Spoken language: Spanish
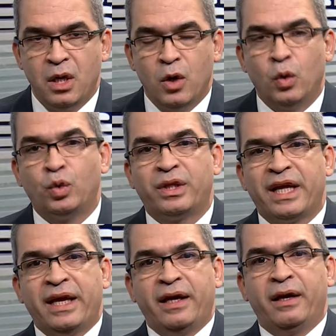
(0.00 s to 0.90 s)

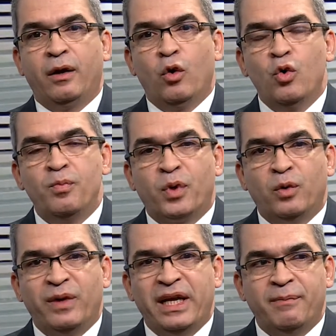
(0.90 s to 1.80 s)
Usted un
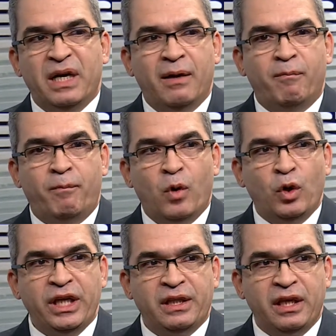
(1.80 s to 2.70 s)
problema
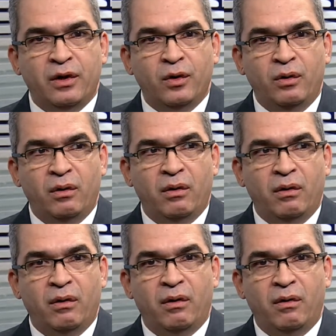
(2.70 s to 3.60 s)
político
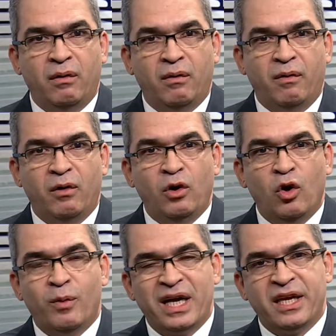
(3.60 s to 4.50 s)
lo
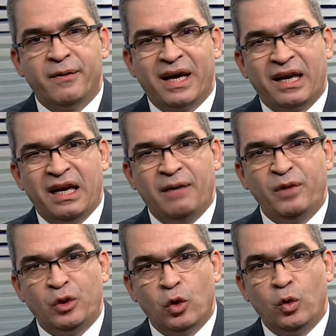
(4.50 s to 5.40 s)
va a llevar al
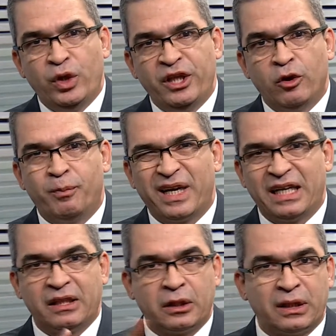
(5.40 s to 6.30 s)
ámbito jurídico
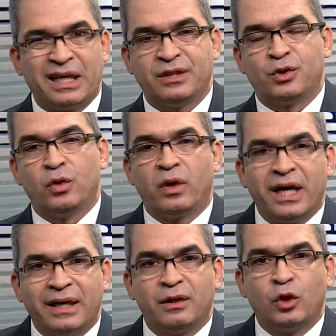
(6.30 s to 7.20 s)
para
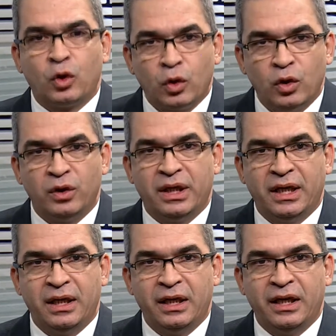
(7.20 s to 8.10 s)
trastocar
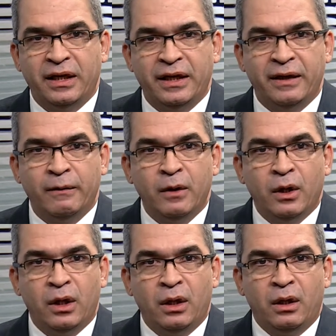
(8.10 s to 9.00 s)
toda eh,
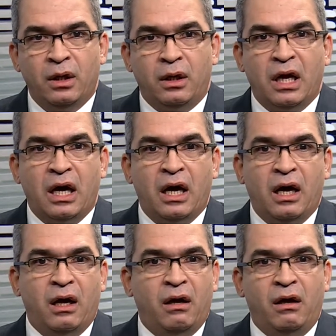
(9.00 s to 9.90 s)
eh,
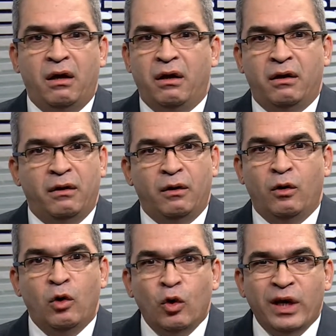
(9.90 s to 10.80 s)
eh,
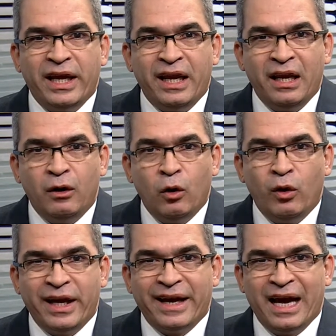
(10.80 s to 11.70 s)
lo, lo
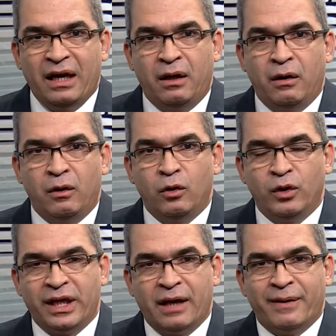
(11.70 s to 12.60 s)
legal, lo
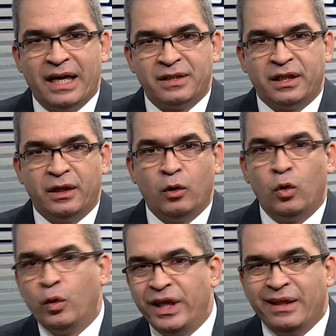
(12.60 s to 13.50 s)
de la base, lo
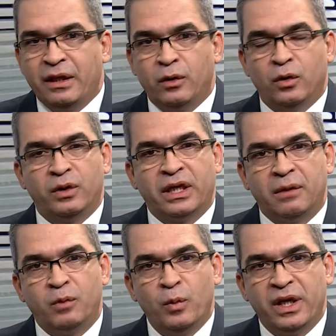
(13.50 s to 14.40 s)
jurídico de
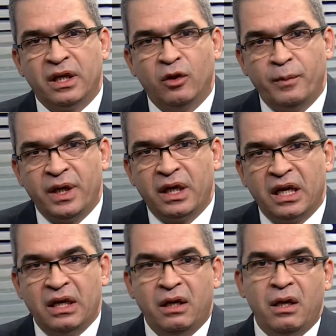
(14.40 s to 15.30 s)
República
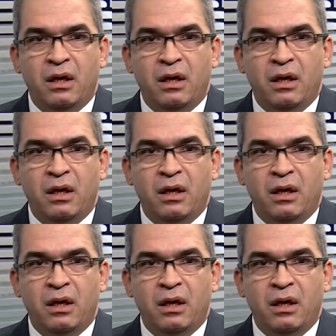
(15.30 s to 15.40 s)
Dominicana,